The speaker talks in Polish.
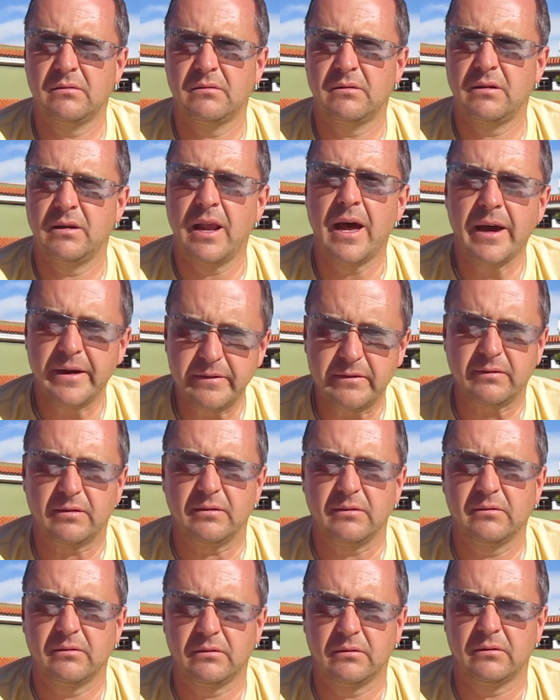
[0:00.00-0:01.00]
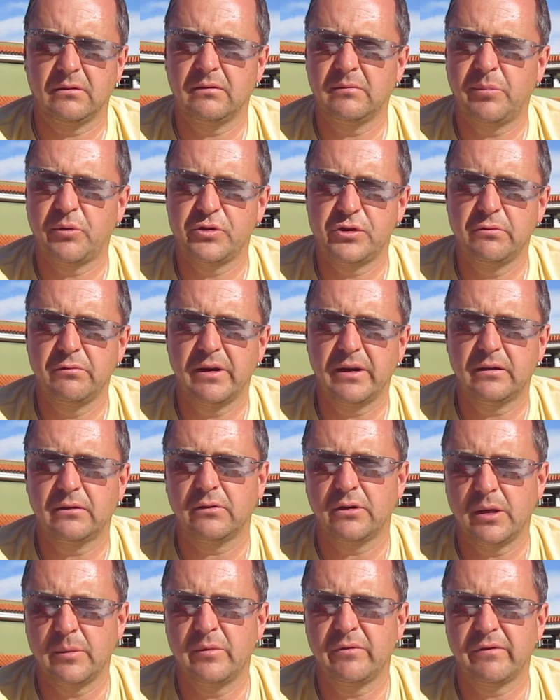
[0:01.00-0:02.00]
light e, posiłek to
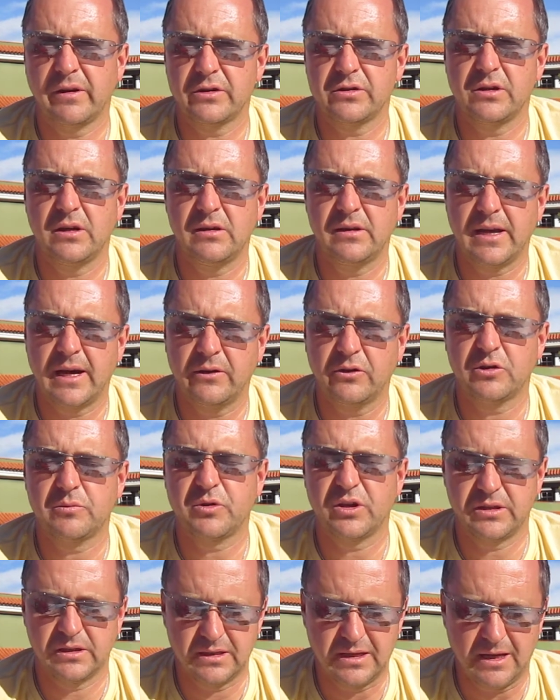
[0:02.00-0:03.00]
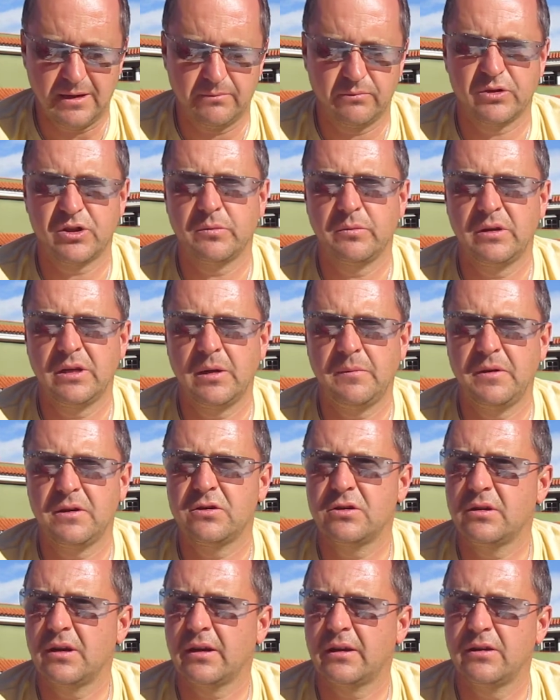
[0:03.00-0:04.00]
jemy właśnie na noc przed snem, żeby nie
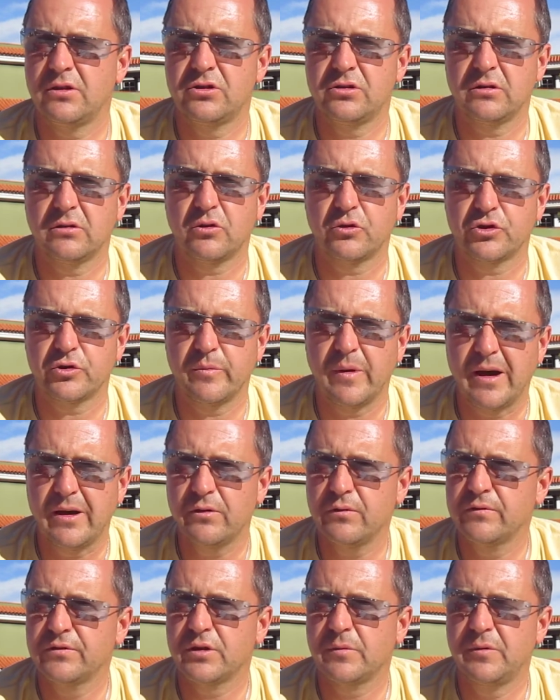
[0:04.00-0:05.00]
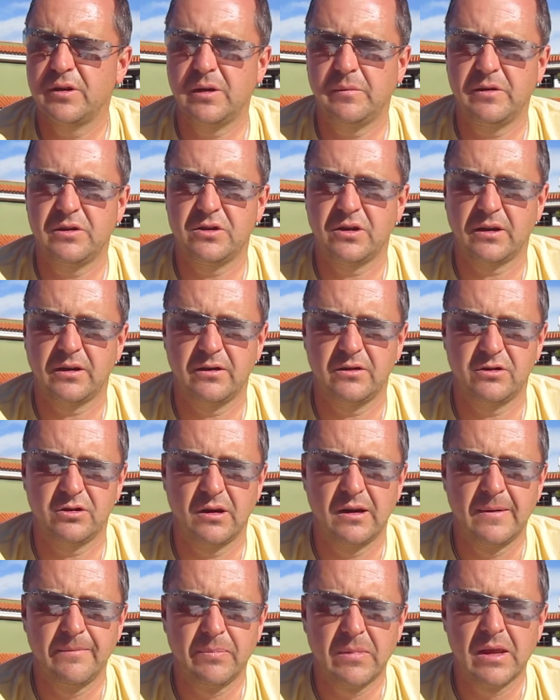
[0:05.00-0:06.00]
mieć jakichś koszmarów, żeby nie mieć jakichś
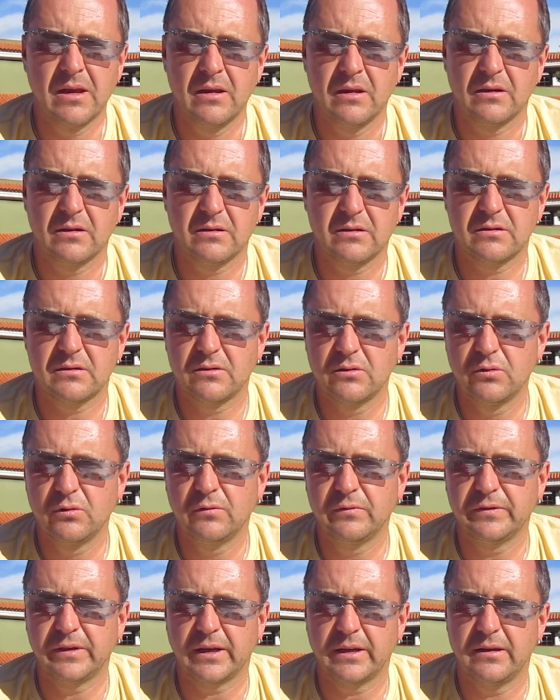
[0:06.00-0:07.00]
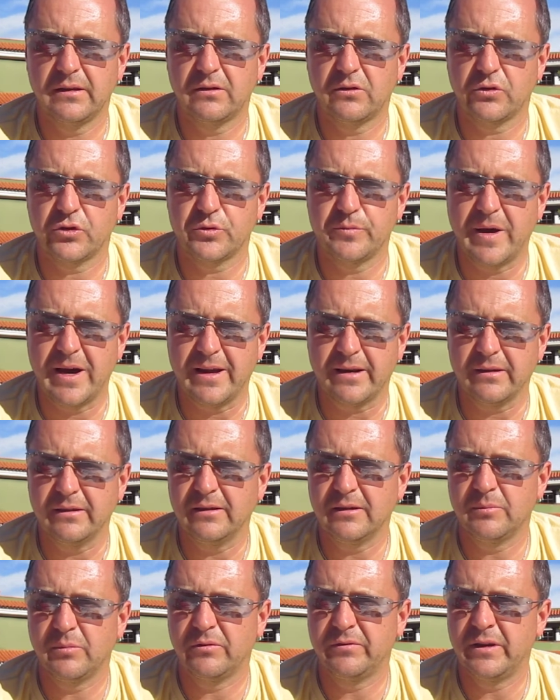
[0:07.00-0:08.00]
snów takich
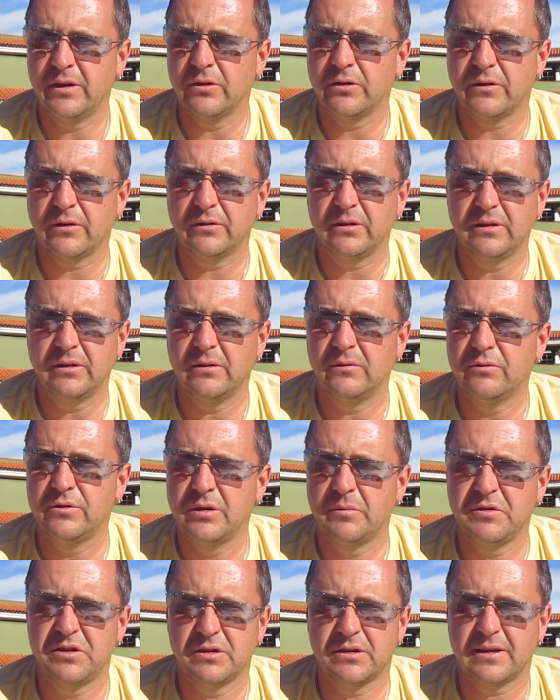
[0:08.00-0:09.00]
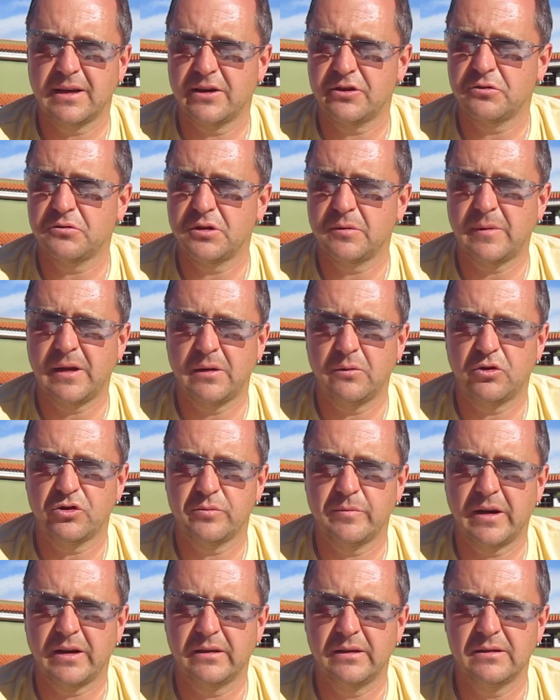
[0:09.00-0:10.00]
koszmarnych, bo wielokrotnie ludzie mi się skarżą, że mają
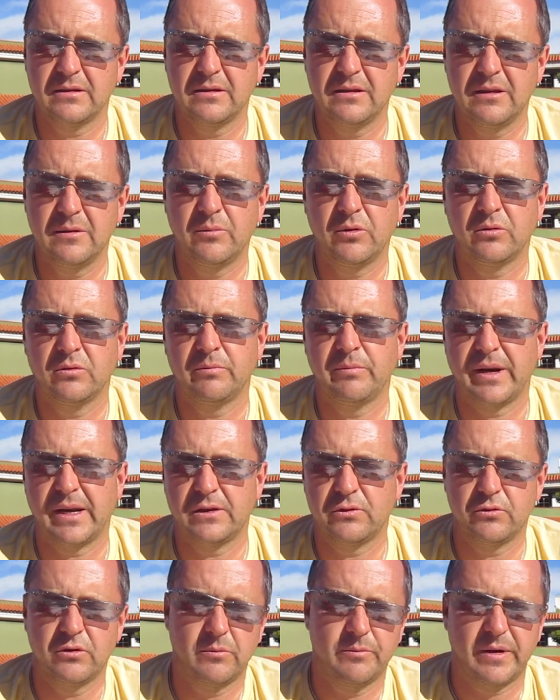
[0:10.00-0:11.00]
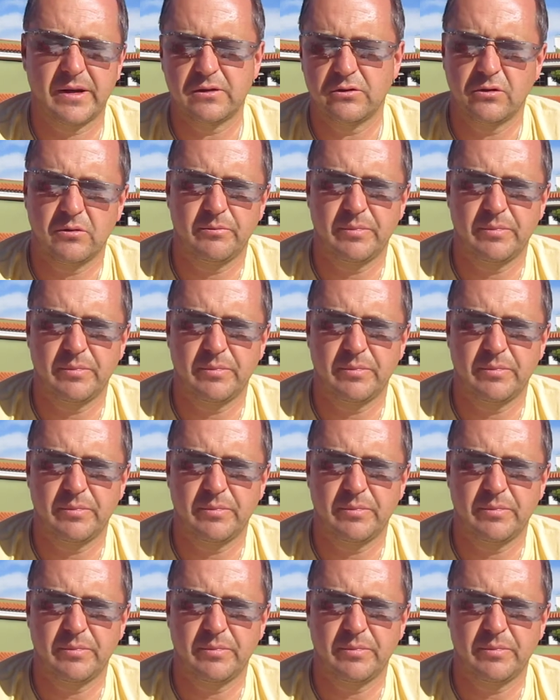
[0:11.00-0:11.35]
koszmarne sny, bo pracują, pracują,